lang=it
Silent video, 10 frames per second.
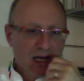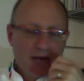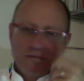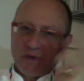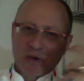
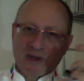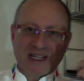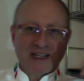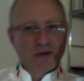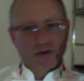Però
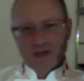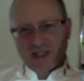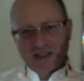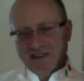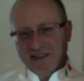guardate, hanno così
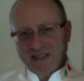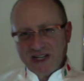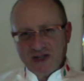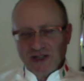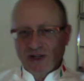tanti
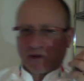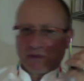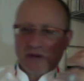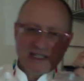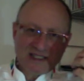vantaggi che
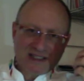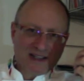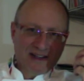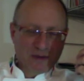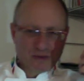ormai si
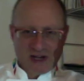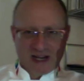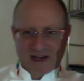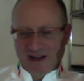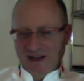tende a
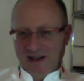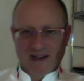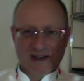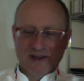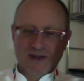usarle
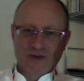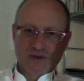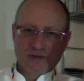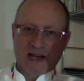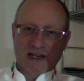
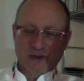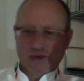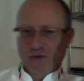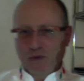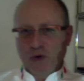anche sui
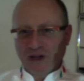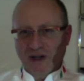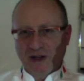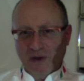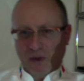
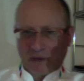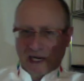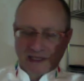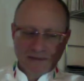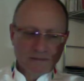fuochi
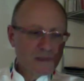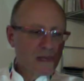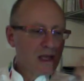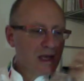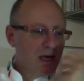normali.
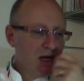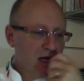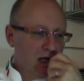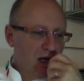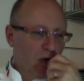
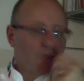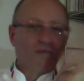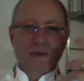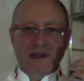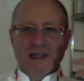
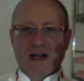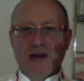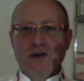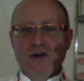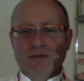Ovviamente
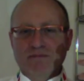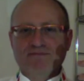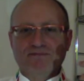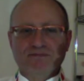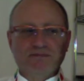hanno mm,